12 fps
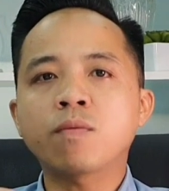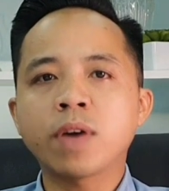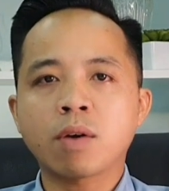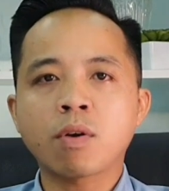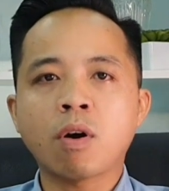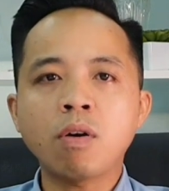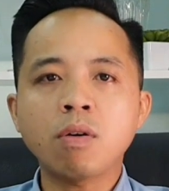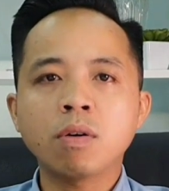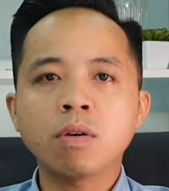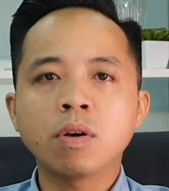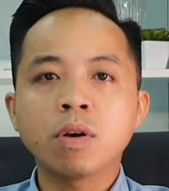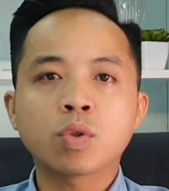phần nào đó,
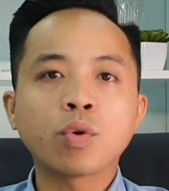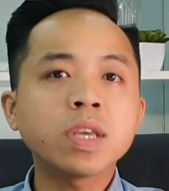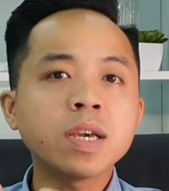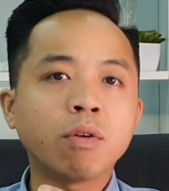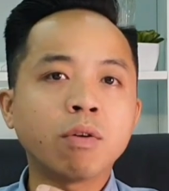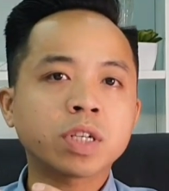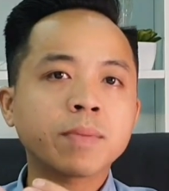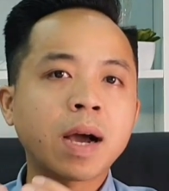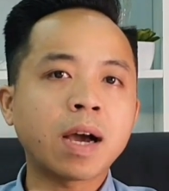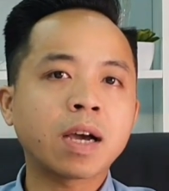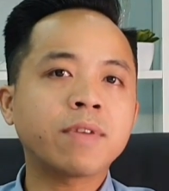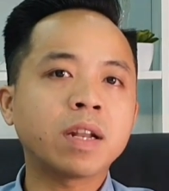tối thiểu sẽ
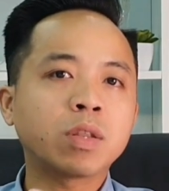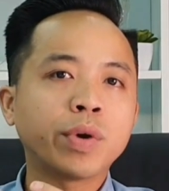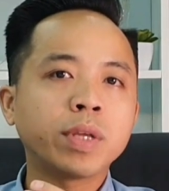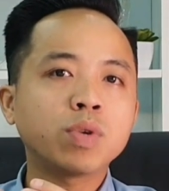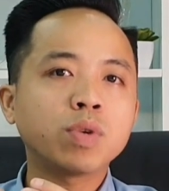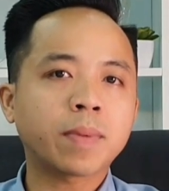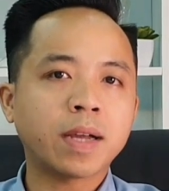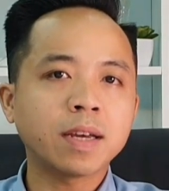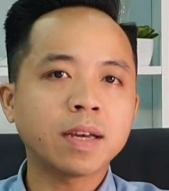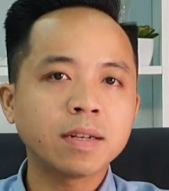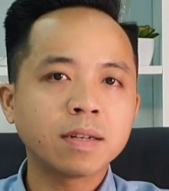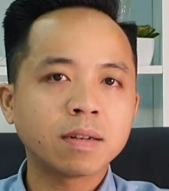bằng cái phần thuế thu nhập cá nhân.
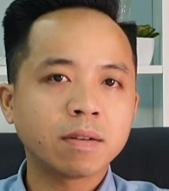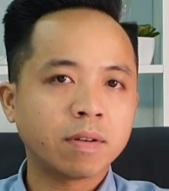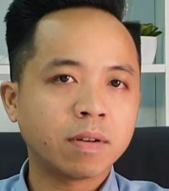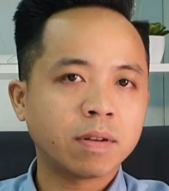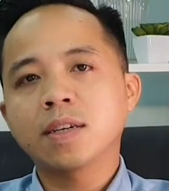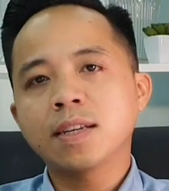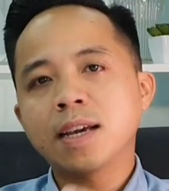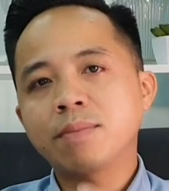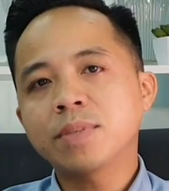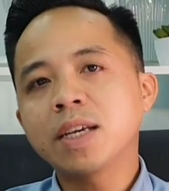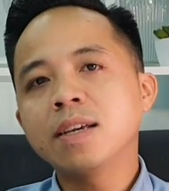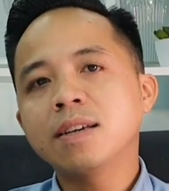Để làm
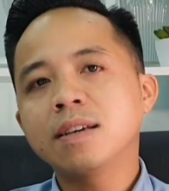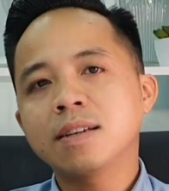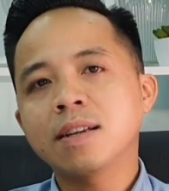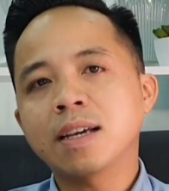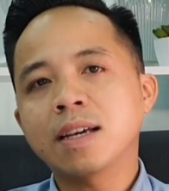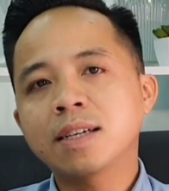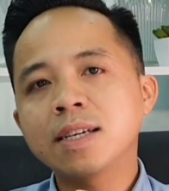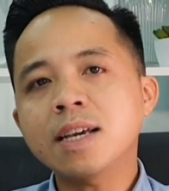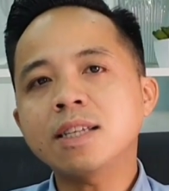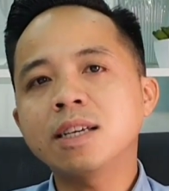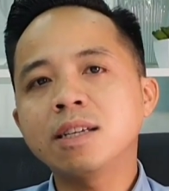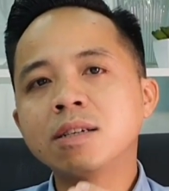gì? Để khi anh
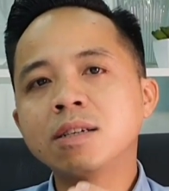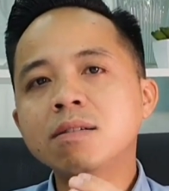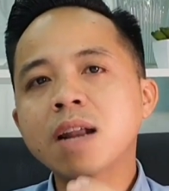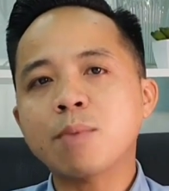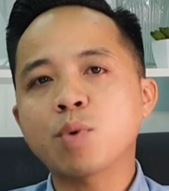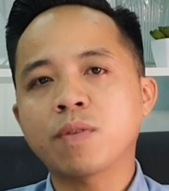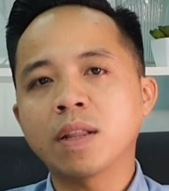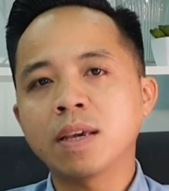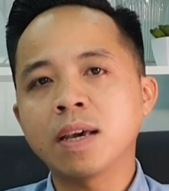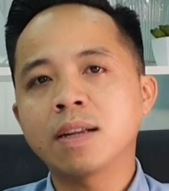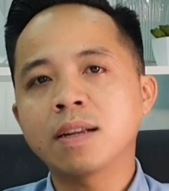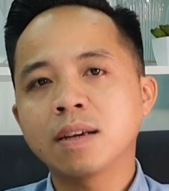chị giữ lại một phần
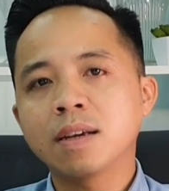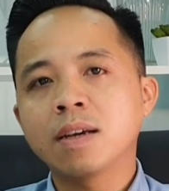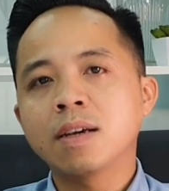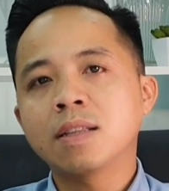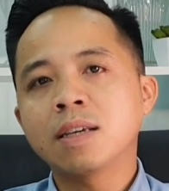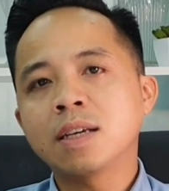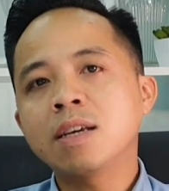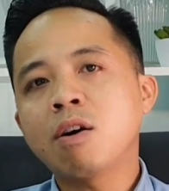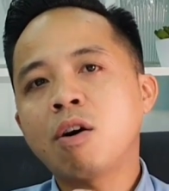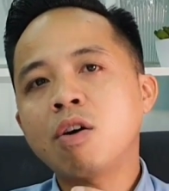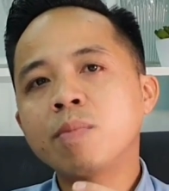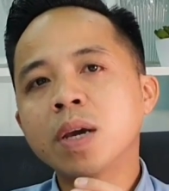tiền thì khi
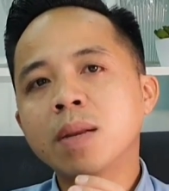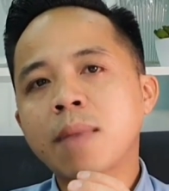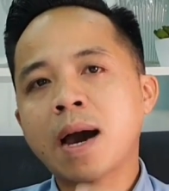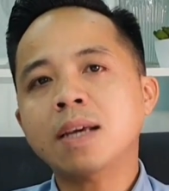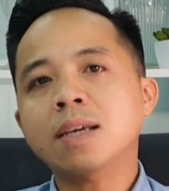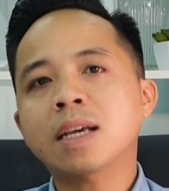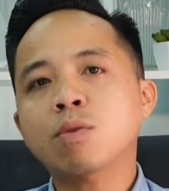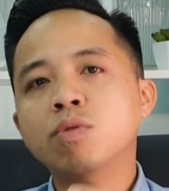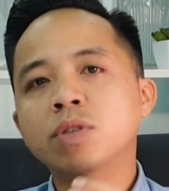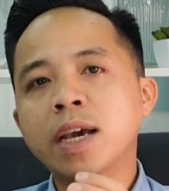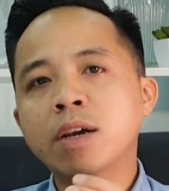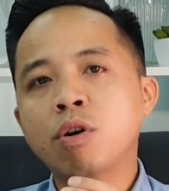đó bên bán người ta cũng
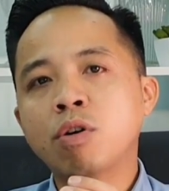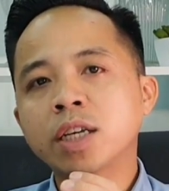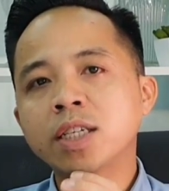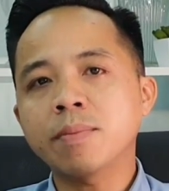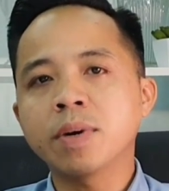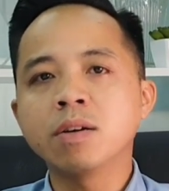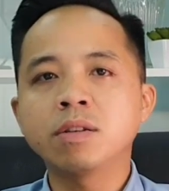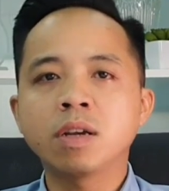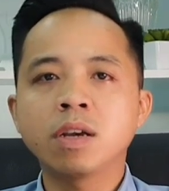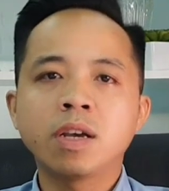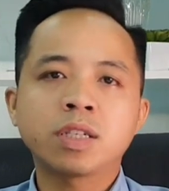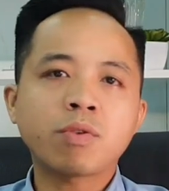sẽ có trách nhiệm hơn
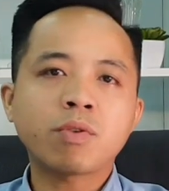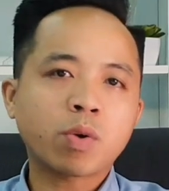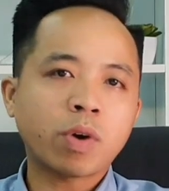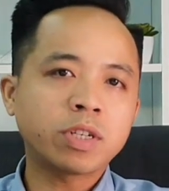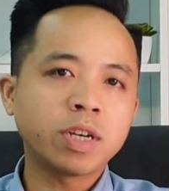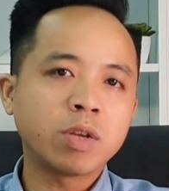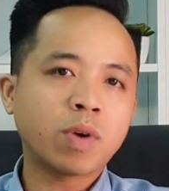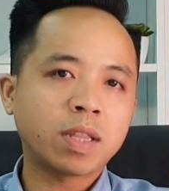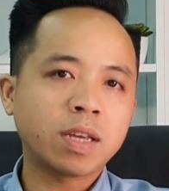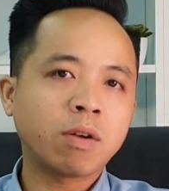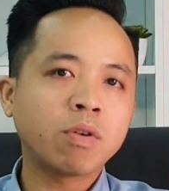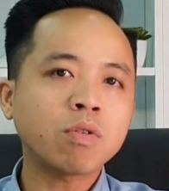trong cái quá trình hoàn
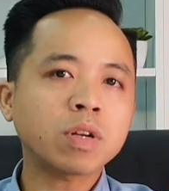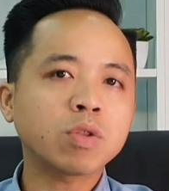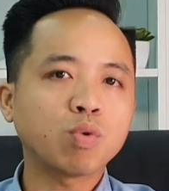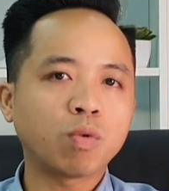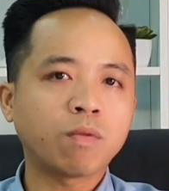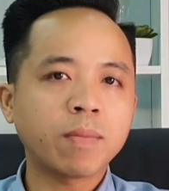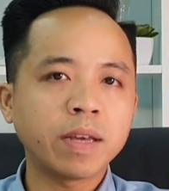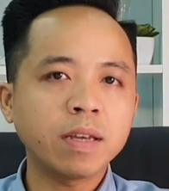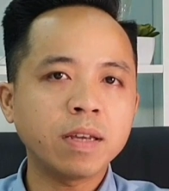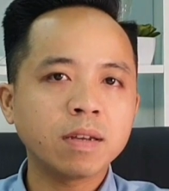thiện nốt cái thủ tục pháp lý.